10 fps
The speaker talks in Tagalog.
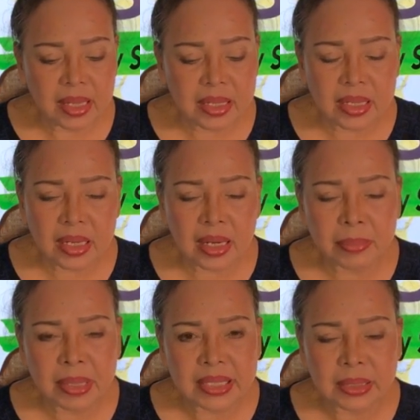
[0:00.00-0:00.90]

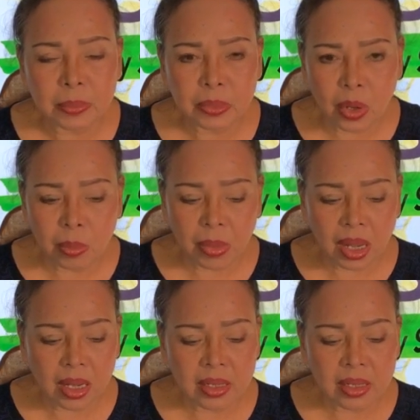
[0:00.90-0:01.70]
naririliban simptoma